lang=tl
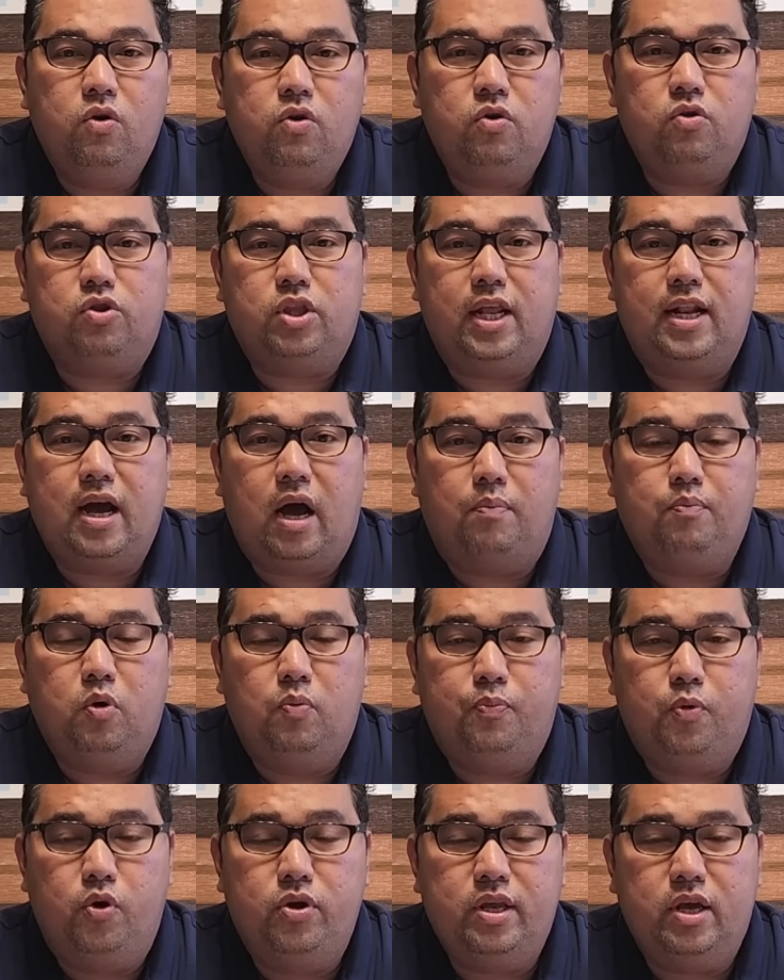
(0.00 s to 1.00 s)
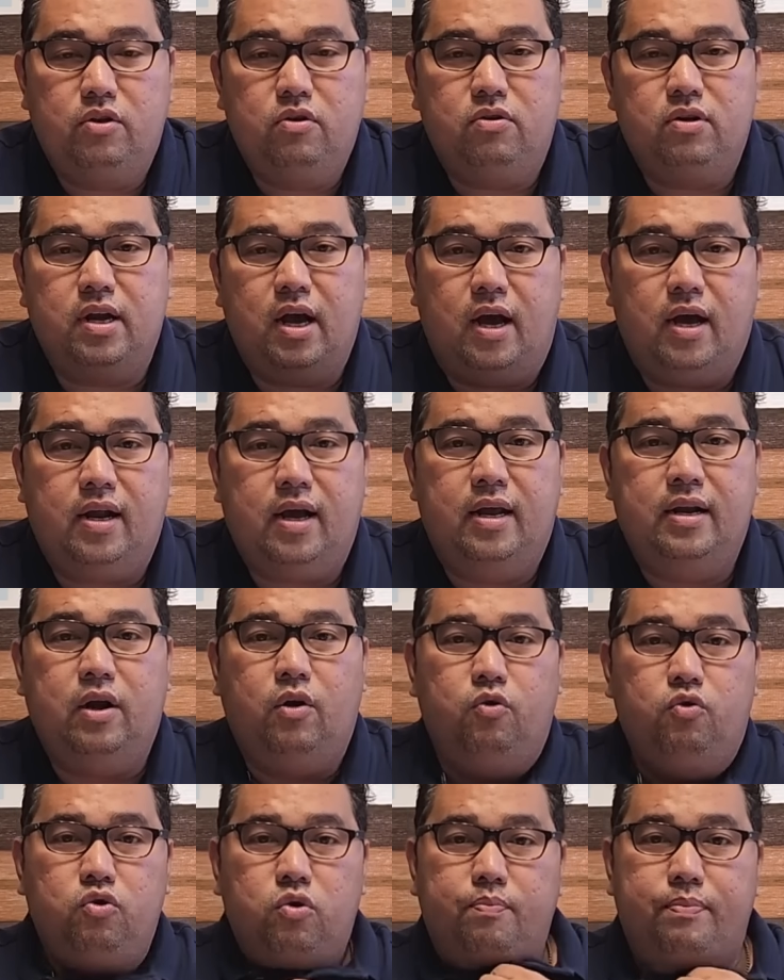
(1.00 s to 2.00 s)
Yung tinakbo po niya nung nakaraan
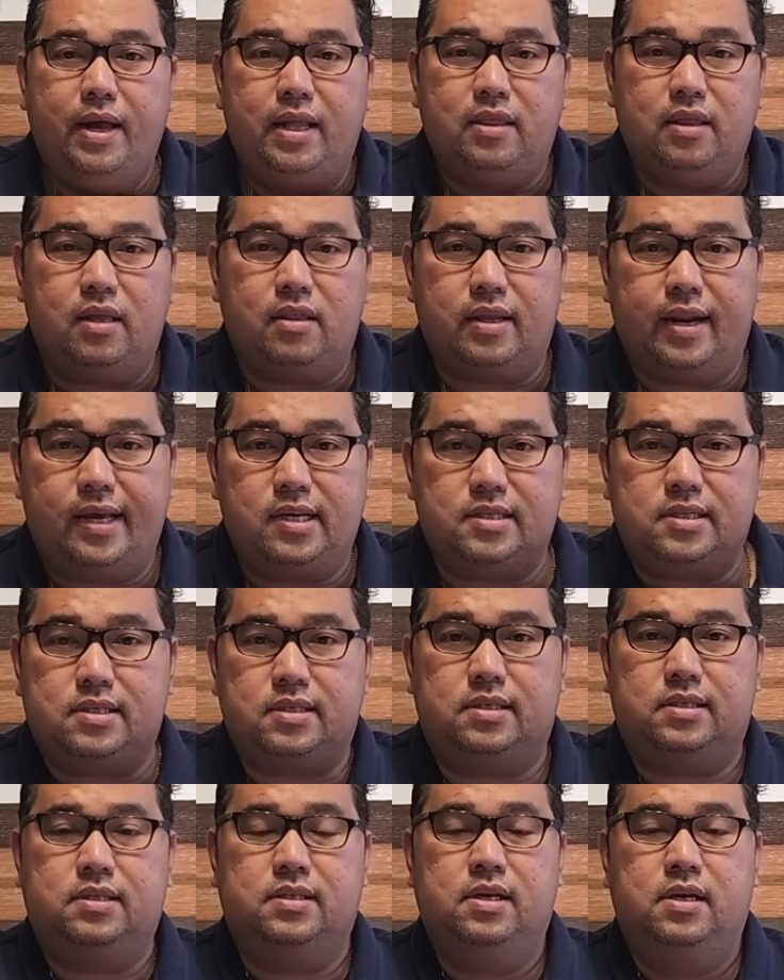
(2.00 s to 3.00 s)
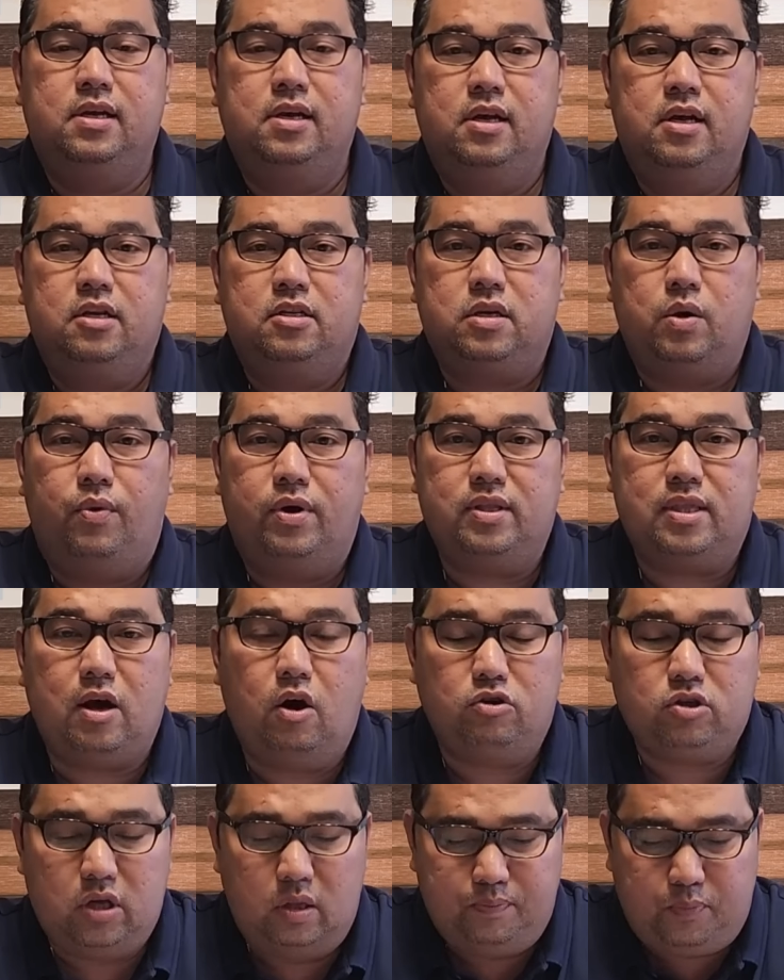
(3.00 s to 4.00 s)
ng 1.23 sa
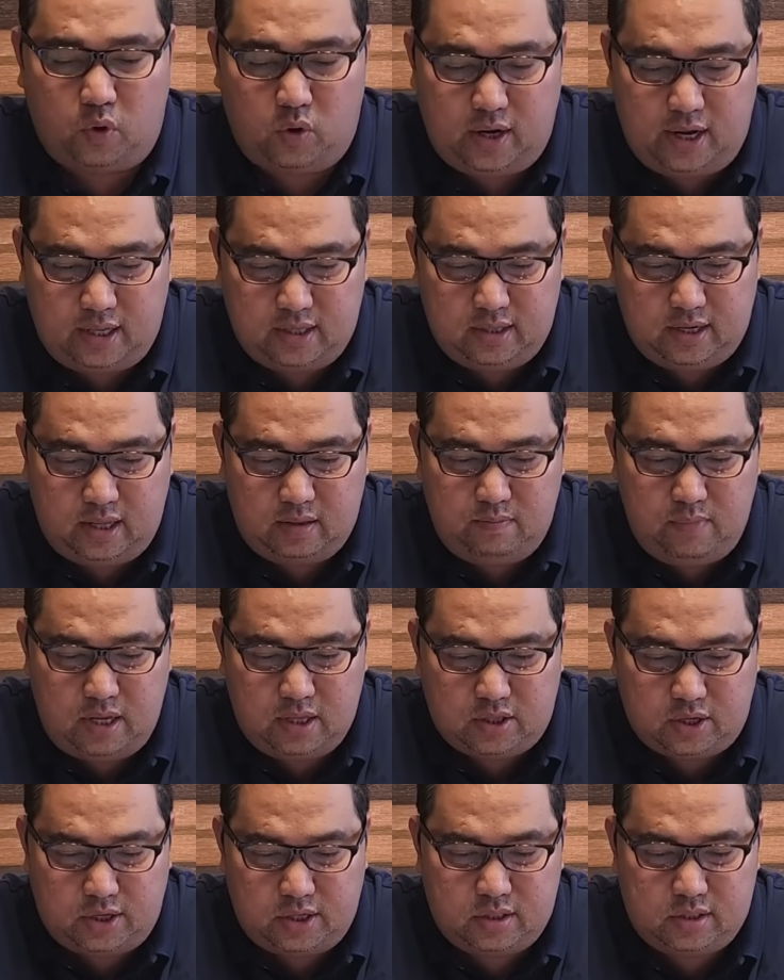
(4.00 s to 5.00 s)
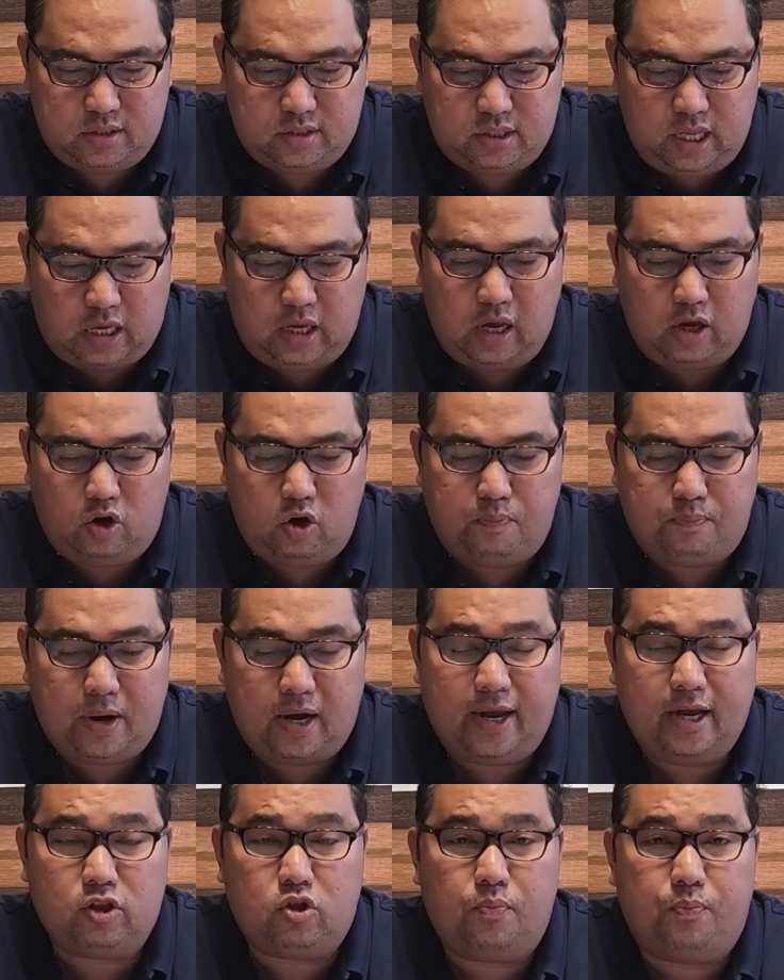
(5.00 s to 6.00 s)
1,400 meters. Tingin ko
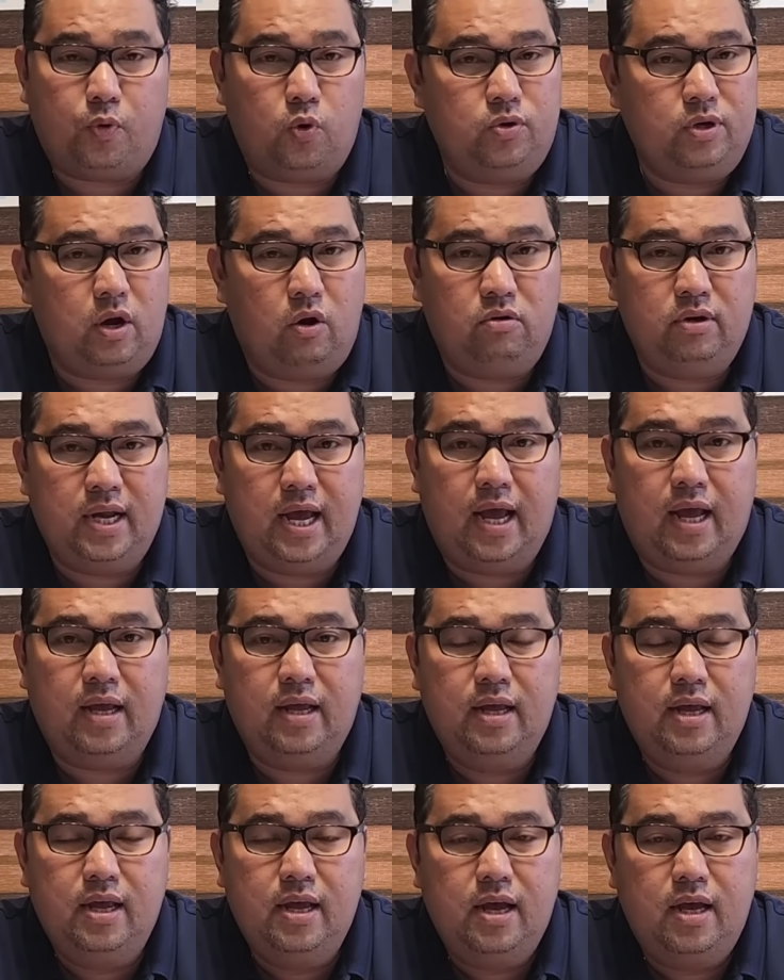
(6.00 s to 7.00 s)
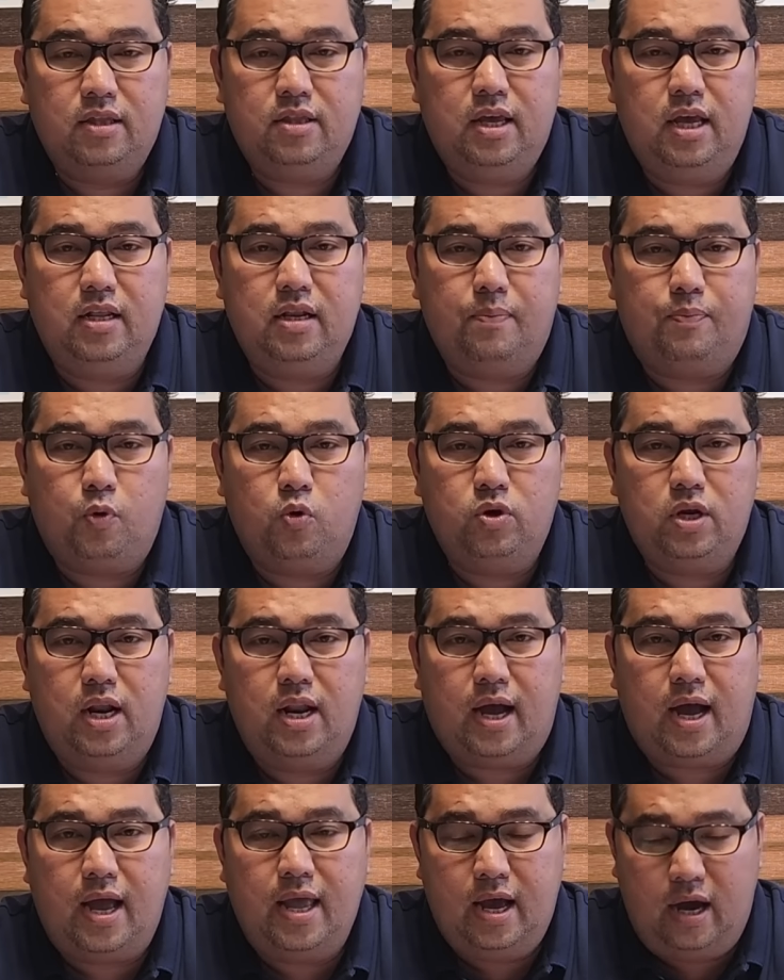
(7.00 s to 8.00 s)
pag ito po nauna, hindi na po
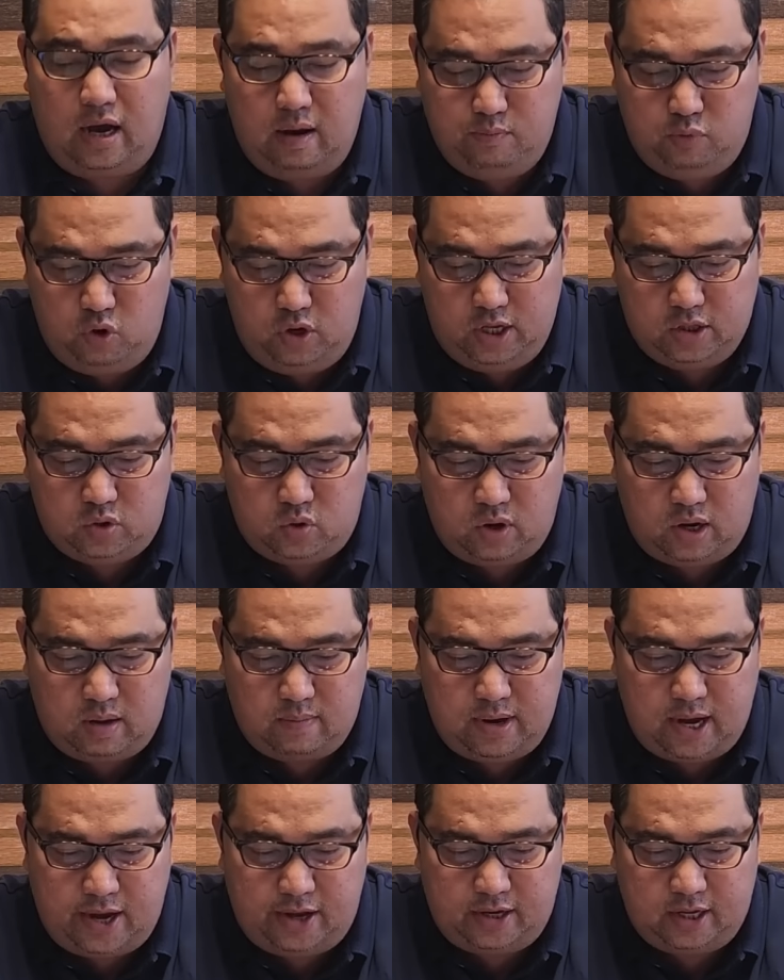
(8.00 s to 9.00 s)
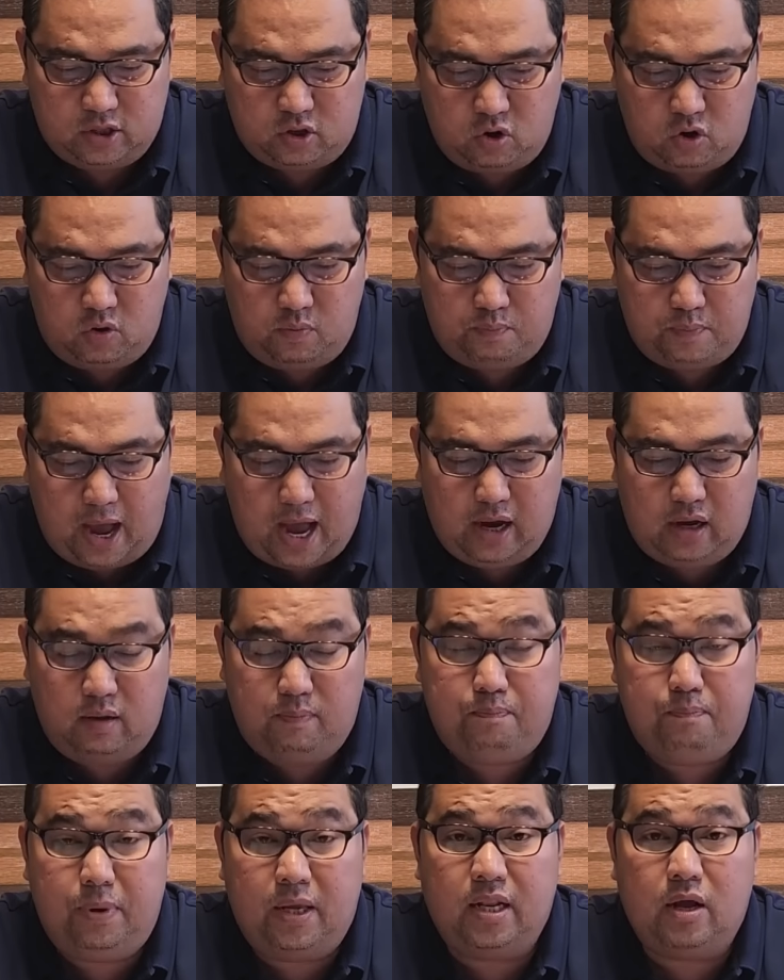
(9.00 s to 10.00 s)
nila kayang habulin tong kabayo na to pag
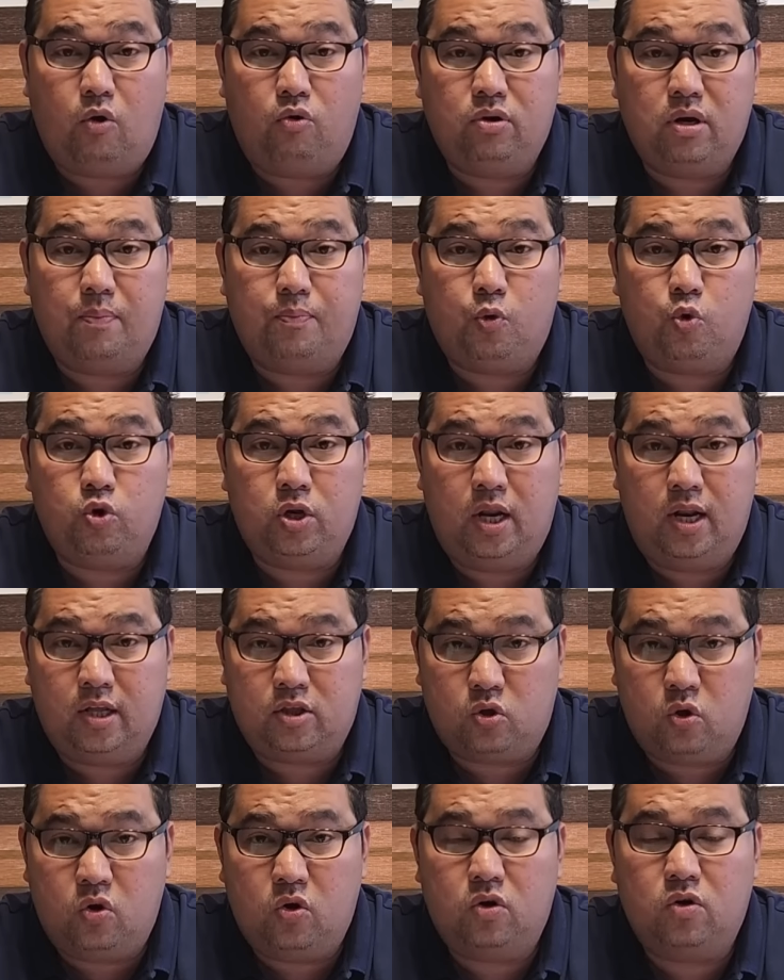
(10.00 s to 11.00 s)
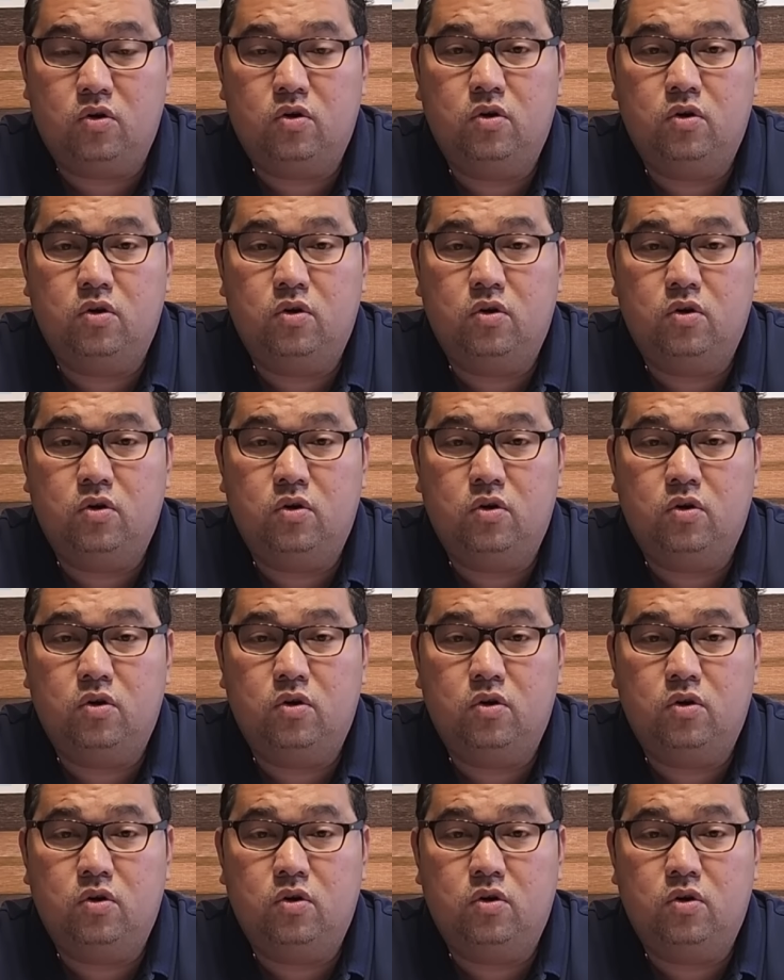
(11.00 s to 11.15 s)
pinauna po nila to.